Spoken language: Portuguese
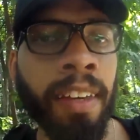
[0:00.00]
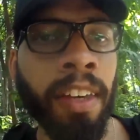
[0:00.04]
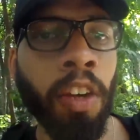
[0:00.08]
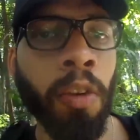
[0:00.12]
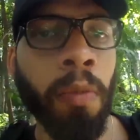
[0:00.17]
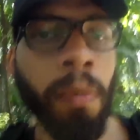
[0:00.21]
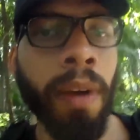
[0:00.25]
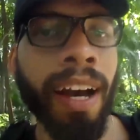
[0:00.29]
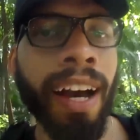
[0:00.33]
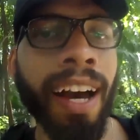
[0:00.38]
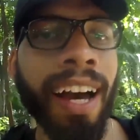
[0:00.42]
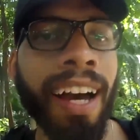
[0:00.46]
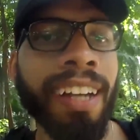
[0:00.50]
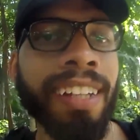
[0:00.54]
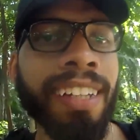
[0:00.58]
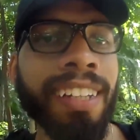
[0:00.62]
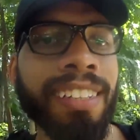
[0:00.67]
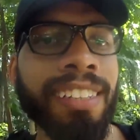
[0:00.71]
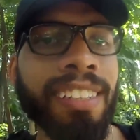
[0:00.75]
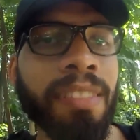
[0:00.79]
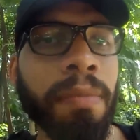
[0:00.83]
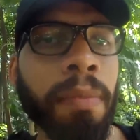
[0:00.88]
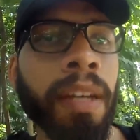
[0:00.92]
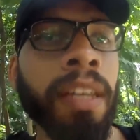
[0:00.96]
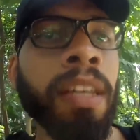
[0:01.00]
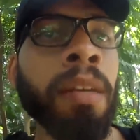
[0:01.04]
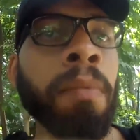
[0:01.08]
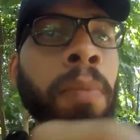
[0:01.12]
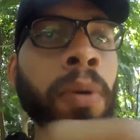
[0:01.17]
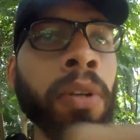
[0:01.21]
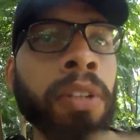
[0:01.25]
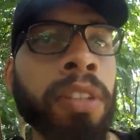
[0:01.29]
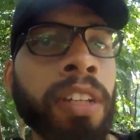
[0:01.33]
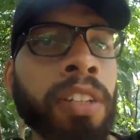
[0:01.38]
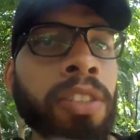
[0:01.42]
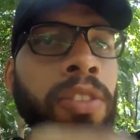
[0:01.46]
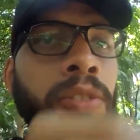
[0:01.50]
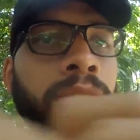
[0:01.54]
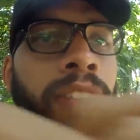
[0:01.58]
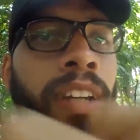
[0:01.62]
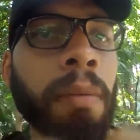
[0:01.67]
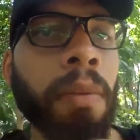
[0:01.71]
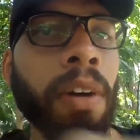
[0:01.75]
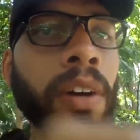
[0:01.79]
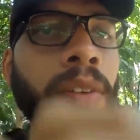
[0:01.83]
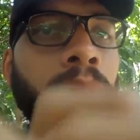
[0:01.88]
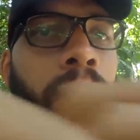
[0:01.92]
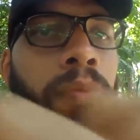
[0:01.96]
E uma raríssima e importante
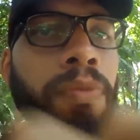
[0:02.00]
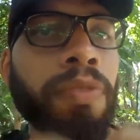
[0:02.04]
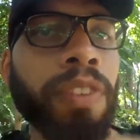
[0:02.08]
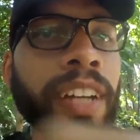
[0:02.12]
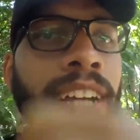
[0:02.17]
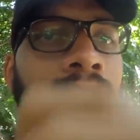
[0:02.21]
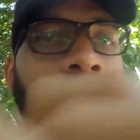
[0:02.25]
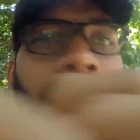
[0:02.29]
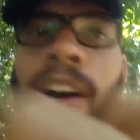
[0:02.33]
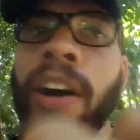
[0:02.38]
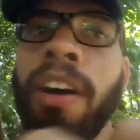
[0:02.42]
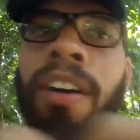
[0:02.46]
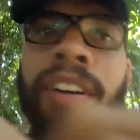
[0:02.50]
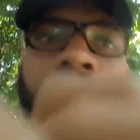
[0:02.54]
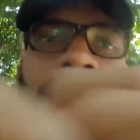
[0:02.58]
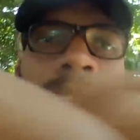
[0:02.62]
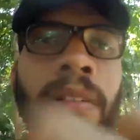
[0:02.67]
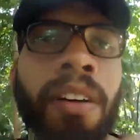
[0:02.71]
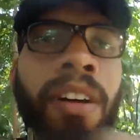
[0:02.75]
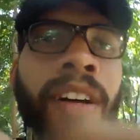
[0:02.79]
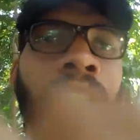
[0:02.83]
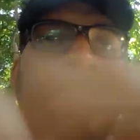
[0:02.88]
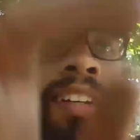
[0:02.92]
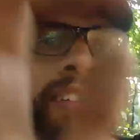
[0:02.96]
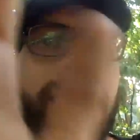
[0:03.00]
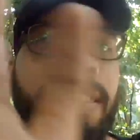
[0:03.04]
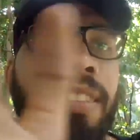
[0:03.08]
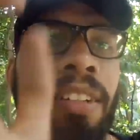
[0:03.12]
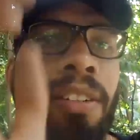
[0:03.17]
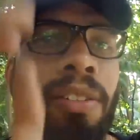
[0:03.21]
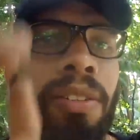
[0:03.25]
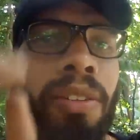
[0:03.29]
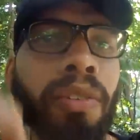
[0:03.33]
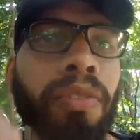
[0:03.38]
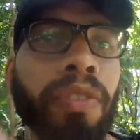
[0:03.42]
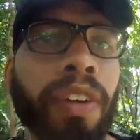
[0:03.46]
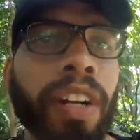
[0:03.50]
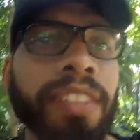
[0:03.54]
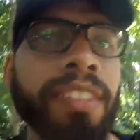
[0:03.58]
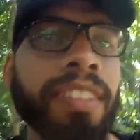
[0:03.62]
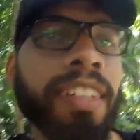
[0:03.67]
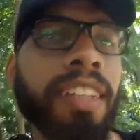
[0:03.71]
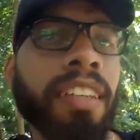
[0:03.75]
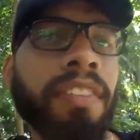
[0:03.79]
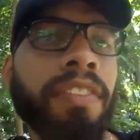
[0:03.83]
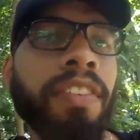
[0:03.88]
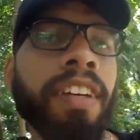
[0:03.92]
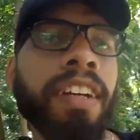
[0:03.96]
outra bola. Vamos ficar, ó. Círculo verde
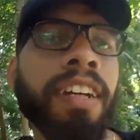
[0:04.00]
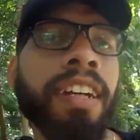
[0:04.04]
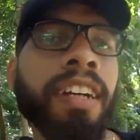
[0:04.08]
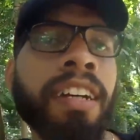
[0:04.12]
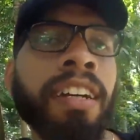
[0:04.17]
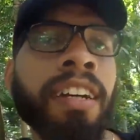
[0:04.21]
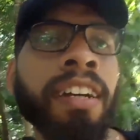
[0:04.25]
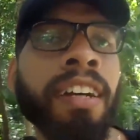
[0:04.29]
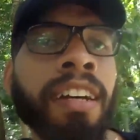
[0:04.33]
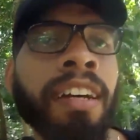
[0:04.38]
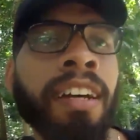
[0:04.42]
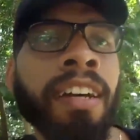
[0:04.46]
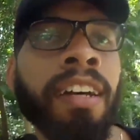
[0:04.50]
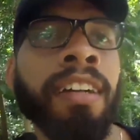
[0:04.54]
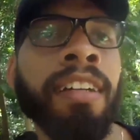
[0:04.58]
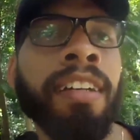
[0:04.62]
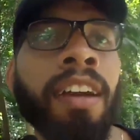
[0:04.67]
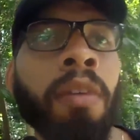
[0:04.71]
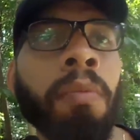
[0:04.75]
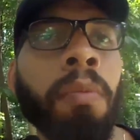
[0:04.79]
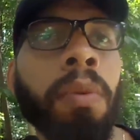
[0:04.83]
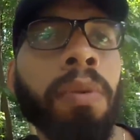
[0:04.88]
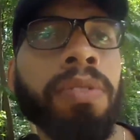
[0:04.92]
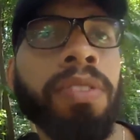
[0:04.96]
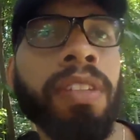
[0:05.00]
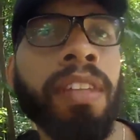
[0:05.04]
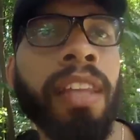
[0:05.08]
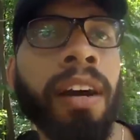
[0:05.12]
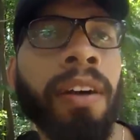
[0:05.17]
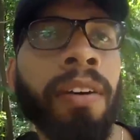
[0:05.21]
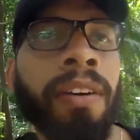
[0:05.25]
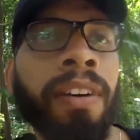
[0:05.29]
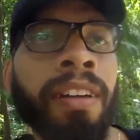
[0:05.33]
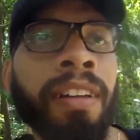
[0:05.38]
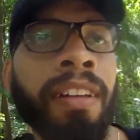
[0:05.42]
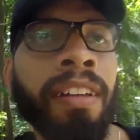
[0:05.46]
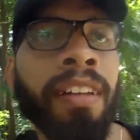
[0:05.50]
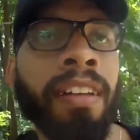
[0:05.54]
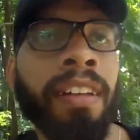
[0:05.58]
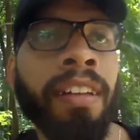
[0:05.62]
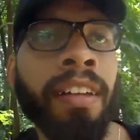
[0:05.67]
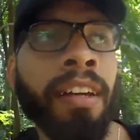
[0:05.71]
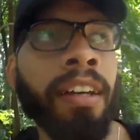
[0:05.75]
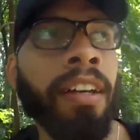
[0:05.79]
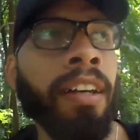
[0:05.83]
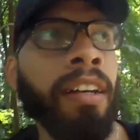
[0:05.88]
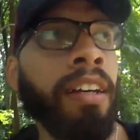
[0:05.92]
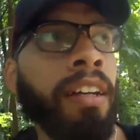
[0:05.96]
significa que é um bom sinal.
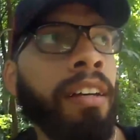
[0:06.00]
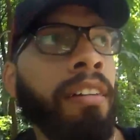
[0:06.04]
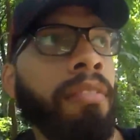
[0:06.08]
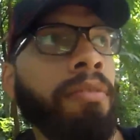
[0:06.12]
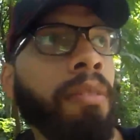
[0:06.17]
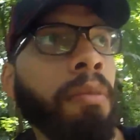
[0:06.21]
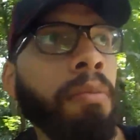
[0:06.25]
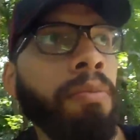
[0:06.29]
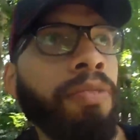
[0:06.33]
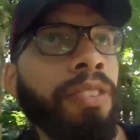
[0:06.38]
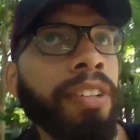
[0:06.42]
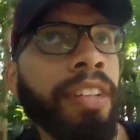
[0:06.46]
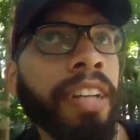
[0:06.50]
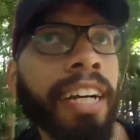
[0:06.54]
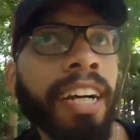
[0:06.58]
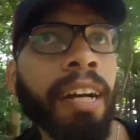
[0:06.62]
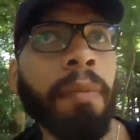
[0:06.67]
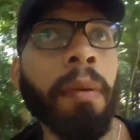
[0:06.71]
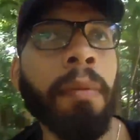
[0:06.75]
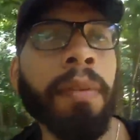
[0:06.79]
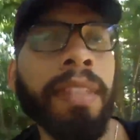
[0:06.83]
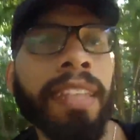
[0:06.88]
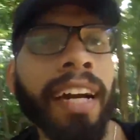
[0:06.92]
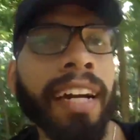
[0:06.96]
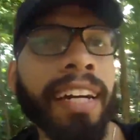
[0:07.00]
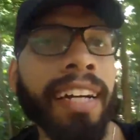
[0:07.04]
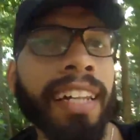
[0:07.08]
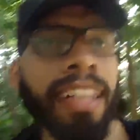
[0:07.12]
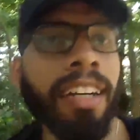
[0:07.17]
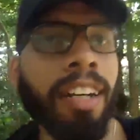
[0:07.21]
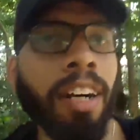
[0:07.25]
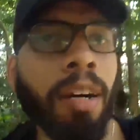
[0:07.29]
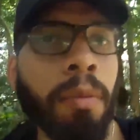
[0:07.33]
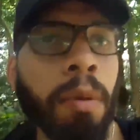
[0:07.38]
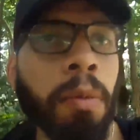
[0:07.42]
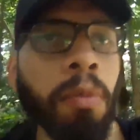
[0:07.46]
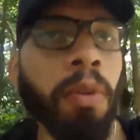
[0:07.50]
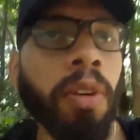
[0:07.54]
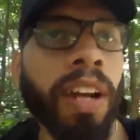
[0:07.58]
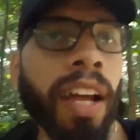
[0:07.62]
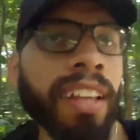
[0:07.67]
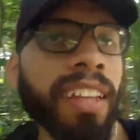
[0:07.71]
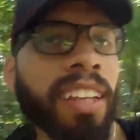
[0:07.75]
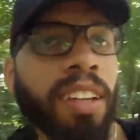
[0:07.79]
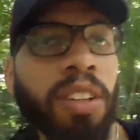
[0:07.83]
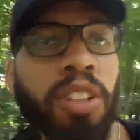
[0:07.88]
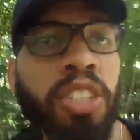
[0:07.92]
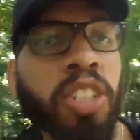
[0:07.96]
Vamos ficar que é pra me dar aquela
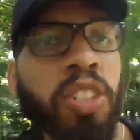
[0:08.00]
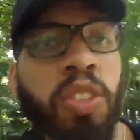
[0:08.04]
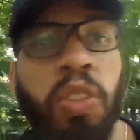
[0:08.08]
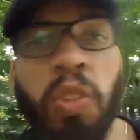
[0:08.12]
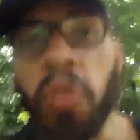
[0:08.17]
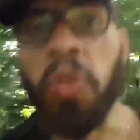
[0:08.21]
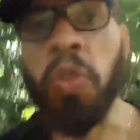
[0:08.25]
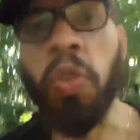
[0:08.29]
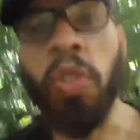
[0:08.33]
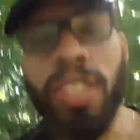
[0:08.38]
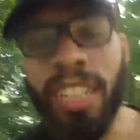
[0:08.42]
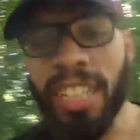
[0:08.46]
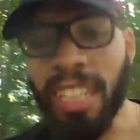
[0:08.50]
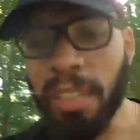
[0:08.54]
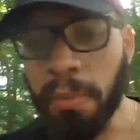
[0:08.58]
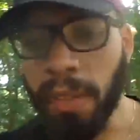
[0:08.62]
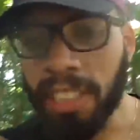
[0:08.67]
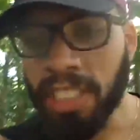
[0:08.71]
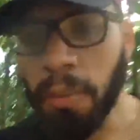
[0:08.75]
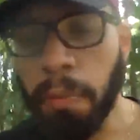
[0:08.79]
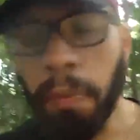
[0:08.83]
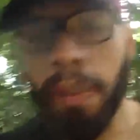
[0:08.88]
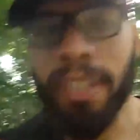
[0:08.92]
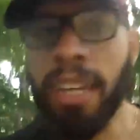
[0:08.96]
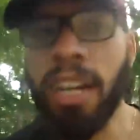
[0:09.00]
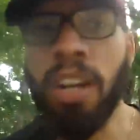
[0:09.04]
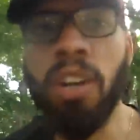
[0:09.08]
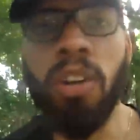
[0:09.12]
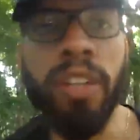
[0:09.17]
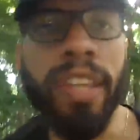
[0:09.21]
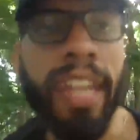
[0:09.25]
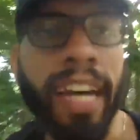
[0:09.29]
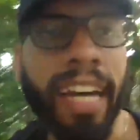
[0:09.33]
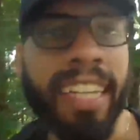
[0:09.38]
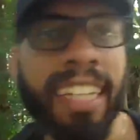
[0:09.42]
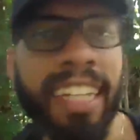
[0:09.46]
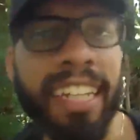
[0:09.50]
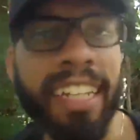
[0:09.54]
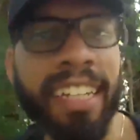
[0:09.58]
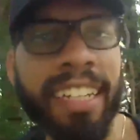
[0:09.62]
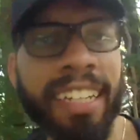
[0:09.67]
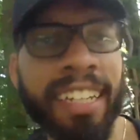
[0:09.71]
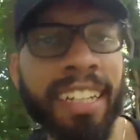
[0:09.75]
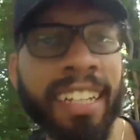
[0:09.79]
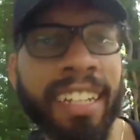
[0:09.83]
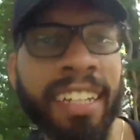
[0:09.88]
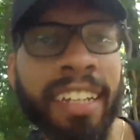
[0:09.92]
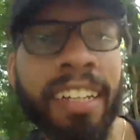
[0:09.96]
comemorada que hoje eu tô toda animadinho pra dar uma rodada.
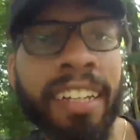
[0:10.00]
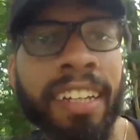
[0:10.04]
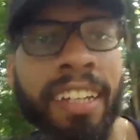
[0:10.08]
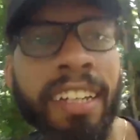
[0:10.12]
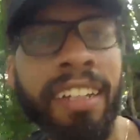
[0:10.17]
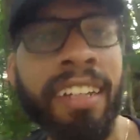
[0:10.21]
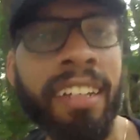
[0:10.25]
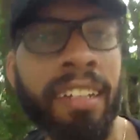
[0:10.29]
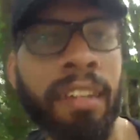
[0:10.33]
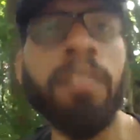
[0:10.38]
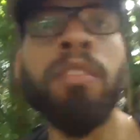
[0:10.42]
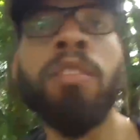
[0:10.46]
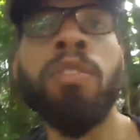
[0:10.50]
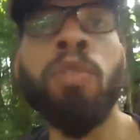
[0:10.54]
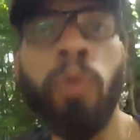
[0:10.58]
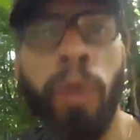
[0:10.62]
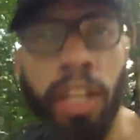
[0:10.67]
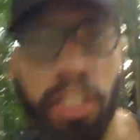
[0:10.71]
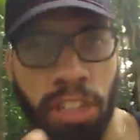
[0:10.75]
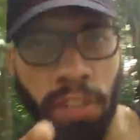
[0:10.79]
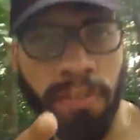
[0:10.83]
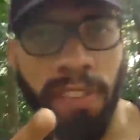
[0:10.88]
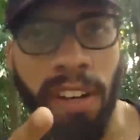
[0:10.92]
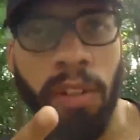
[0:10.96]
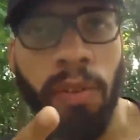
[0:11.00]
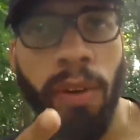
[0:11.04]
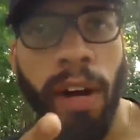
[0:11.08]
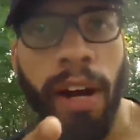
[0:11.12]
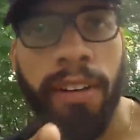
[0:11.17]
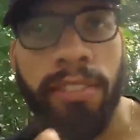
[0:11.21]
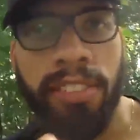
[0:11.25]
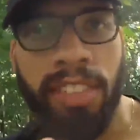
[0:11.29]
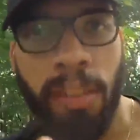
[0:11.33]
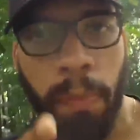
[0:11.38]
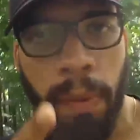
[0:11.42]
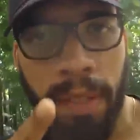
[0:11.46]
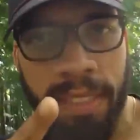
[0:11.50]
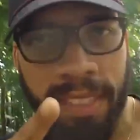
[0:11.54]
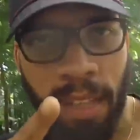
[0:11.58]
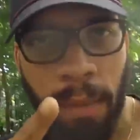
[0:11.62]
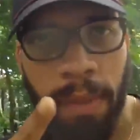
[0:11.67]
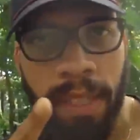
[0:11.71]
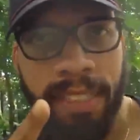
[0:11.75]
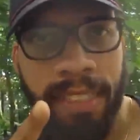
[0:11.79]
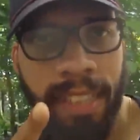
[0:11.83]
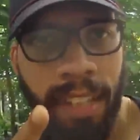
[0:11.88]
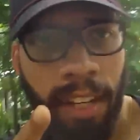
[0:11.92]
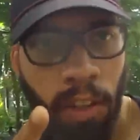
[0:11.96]
No eixo se você pensar
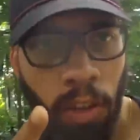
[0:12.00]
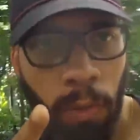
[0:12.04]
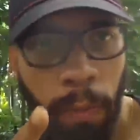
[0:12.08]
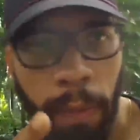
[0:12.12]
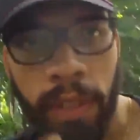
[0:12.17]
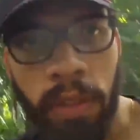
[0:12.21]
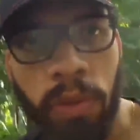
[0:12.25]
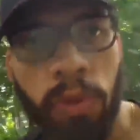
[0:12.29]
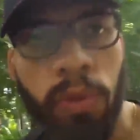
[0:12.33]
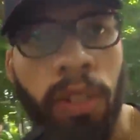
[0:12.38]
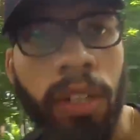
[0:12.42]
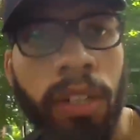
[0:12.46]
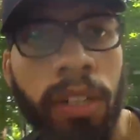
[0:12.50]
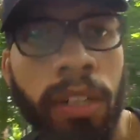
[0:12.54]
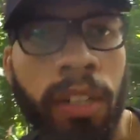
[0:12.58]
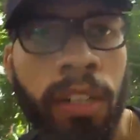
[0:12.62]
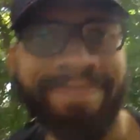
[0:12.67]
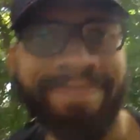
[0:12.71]
besteira é culpa tua.